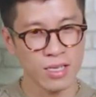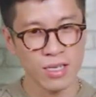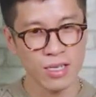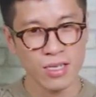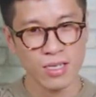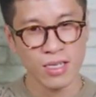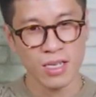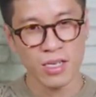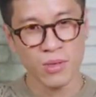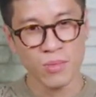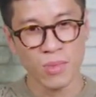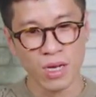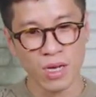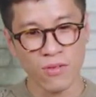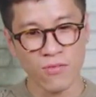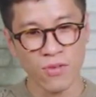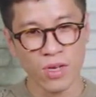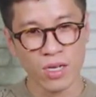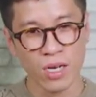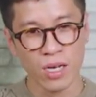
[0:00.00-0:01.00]
Thế nhưng mà cái
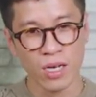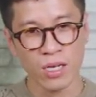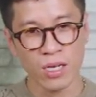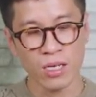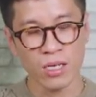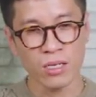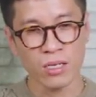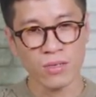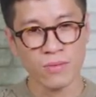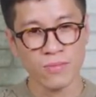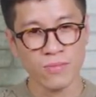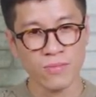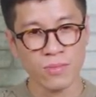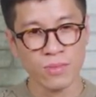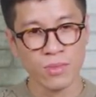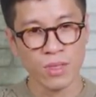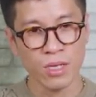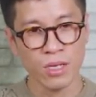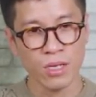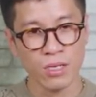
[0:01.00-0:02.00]
việc này
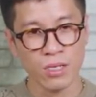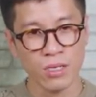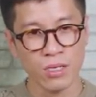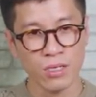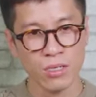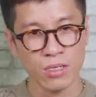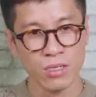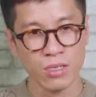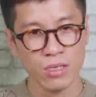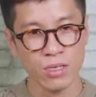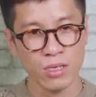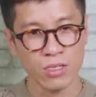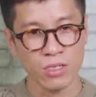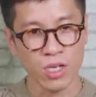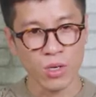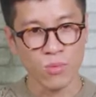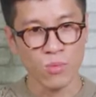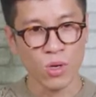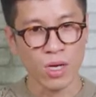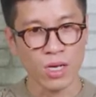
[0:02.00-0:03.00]
ở
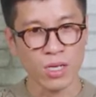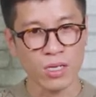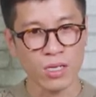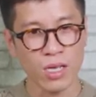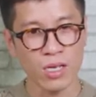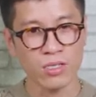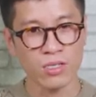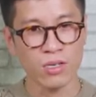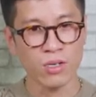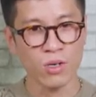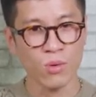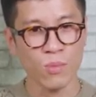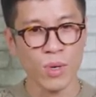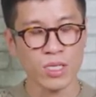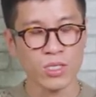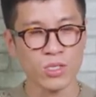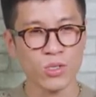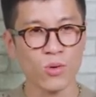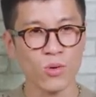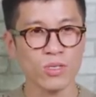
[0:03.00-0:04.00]
trong một cái thế giới nó bận
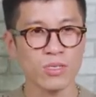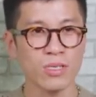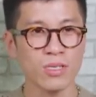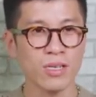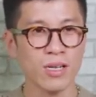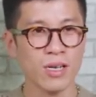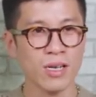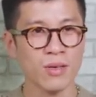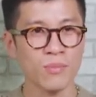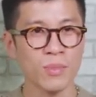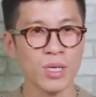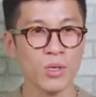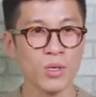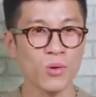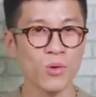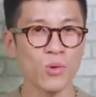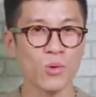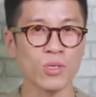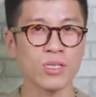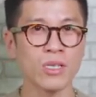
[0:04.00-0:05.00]
rộn như thế này, mất
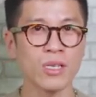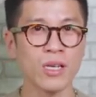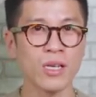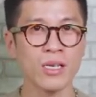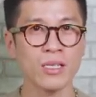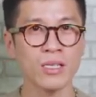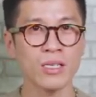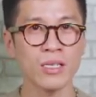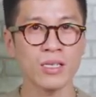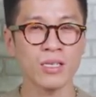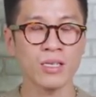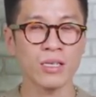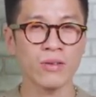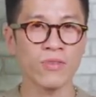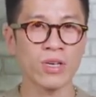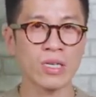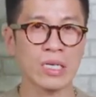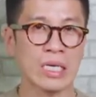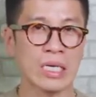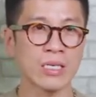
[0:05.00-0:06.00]
ngủ như thế này, thì
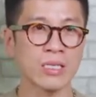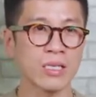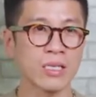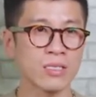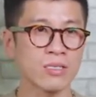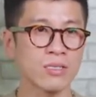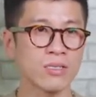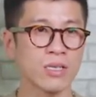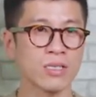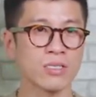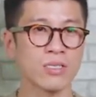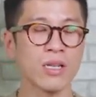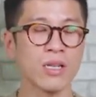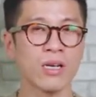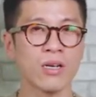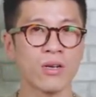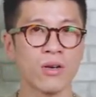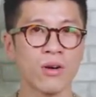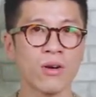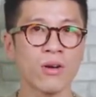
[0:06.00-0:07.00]
việc đấy thật sự là rất là
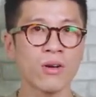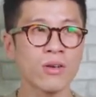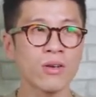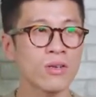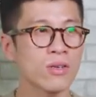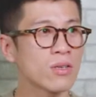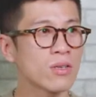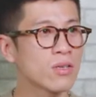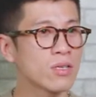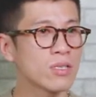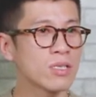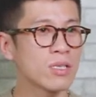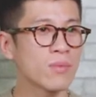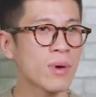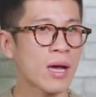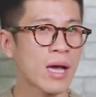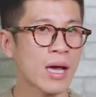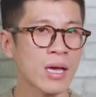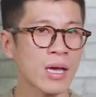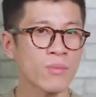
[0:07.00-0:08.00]
khó. Nhưng
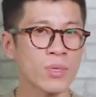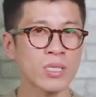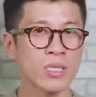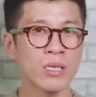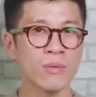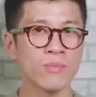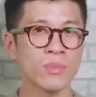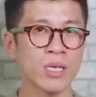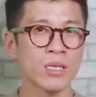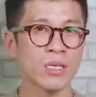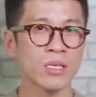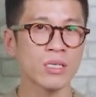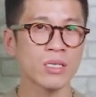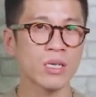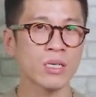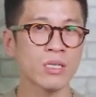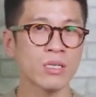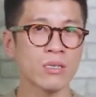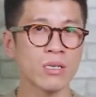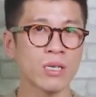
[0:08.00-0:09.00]
mà ai mà tìm ra được những
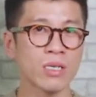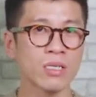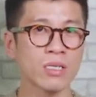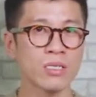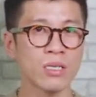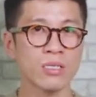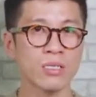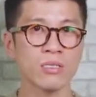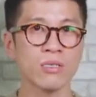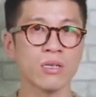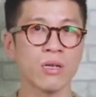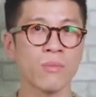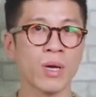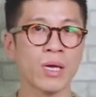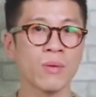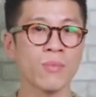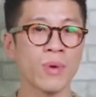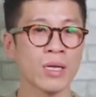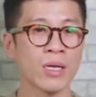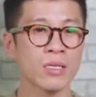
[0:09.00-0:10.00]
cái thứ đấy thì thật sự là
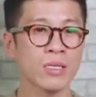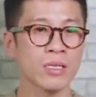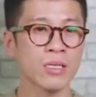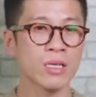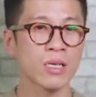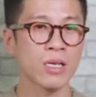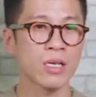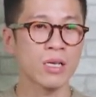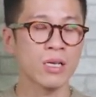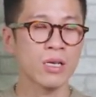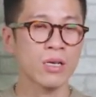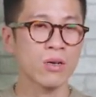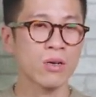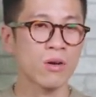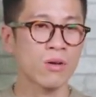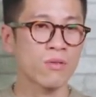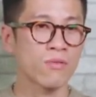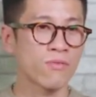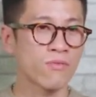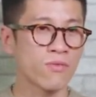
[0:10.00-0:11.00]
may mắn.
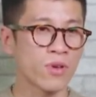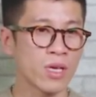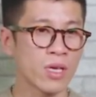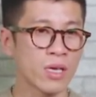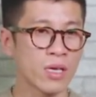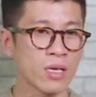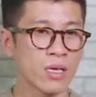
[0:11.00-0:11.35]
Còn về